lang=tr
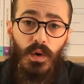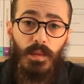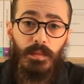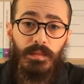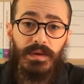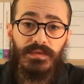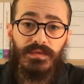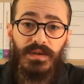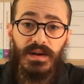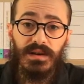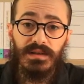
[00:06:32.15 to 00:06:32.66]

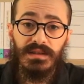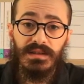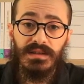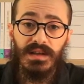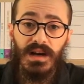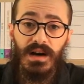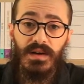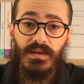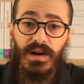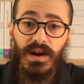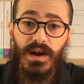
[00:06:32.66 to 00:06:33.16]
11
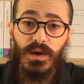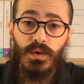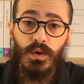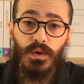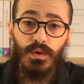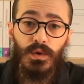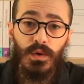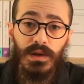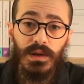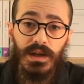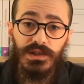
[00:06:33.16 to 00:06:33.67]
farklı davaya
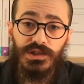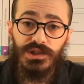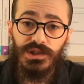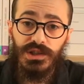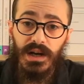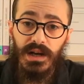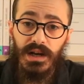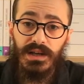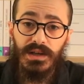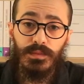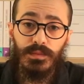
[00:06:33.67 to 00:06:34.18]
konu olan
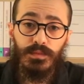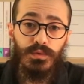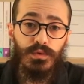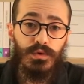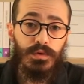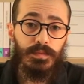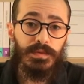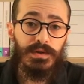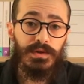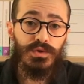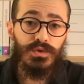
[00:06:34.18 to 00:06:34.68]
şair
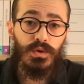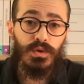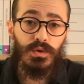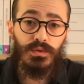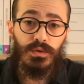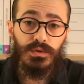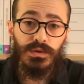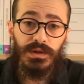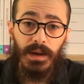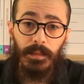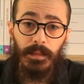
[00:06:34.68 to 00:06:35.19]
büyük bir
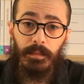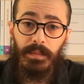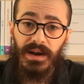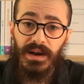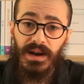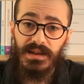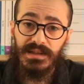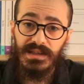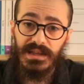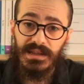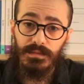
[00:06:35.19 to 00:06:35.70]
çoğunluğundan
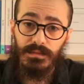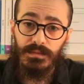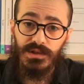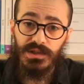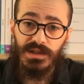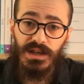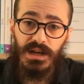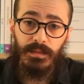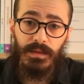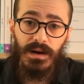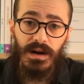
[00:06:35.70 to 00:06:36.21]
beraat
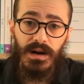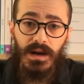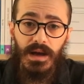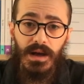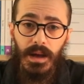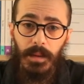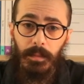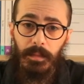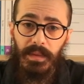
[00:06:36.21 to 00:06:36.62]
etmişti ama